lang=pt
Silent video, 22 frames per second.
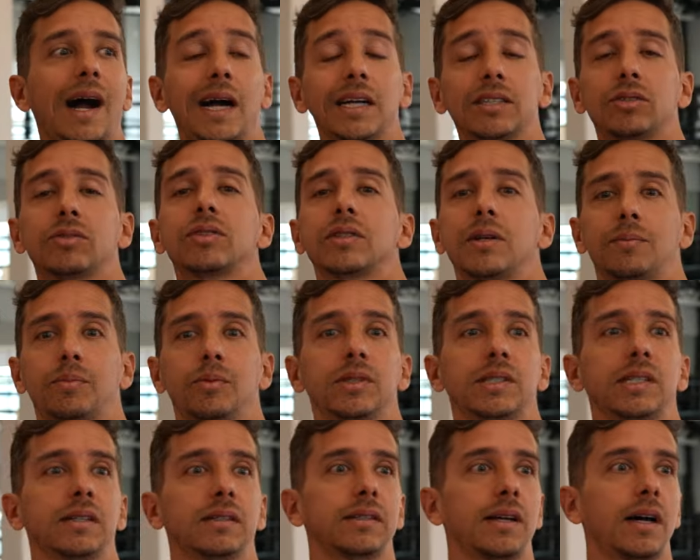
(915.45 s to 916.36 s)
astros se
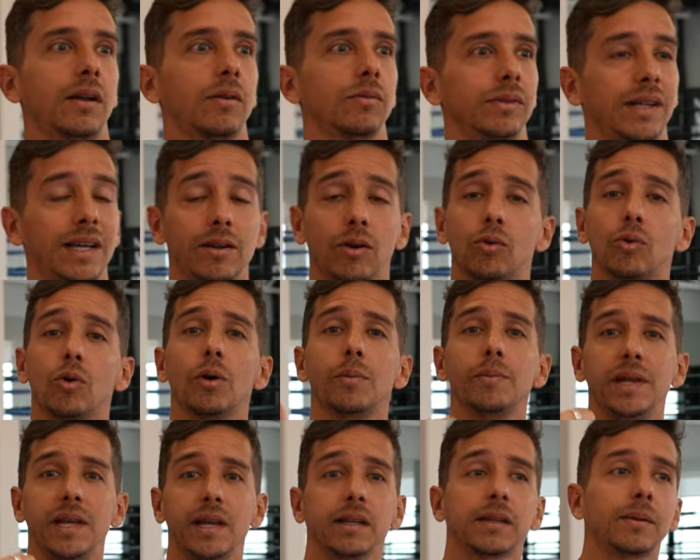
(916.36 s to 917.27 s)
aposentaram. Daniel
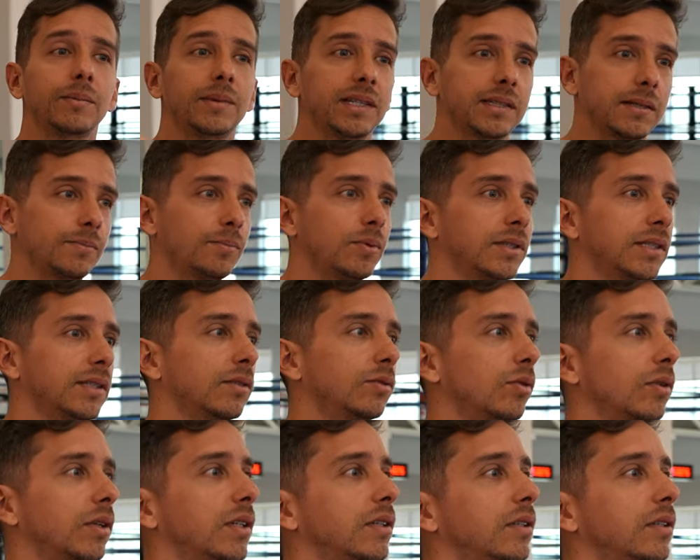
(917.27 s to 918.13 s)
Cormier também se aposentou